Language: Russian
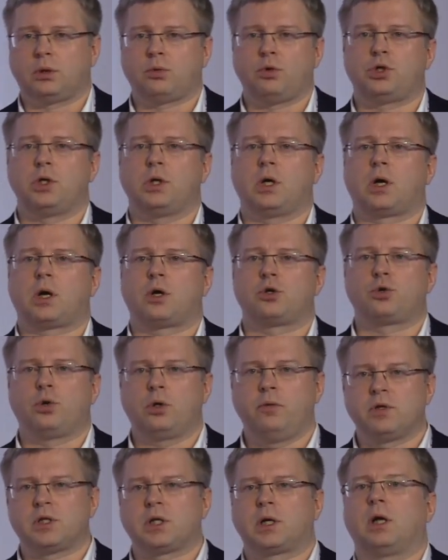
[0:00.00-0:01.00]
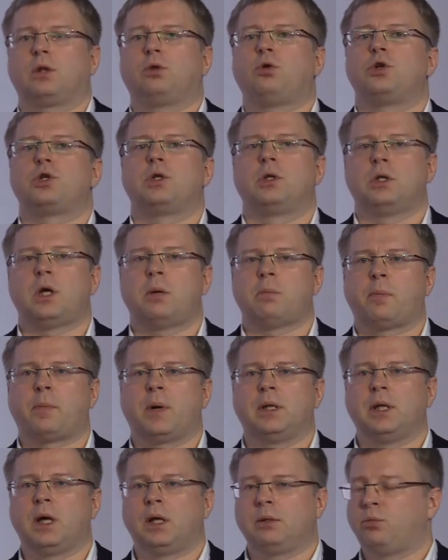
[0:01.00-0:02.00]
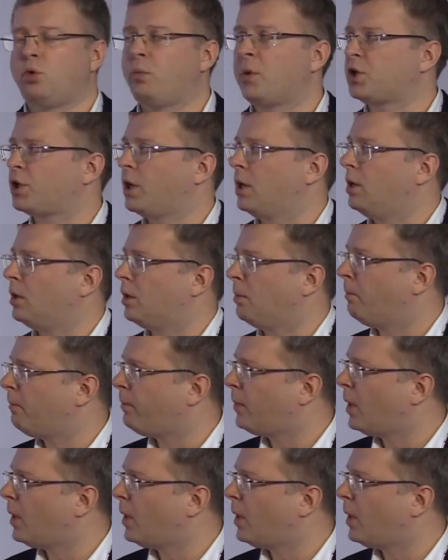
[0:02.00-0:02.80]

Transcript: это очень хорошо и высокоточно да, попадает по мошенникам.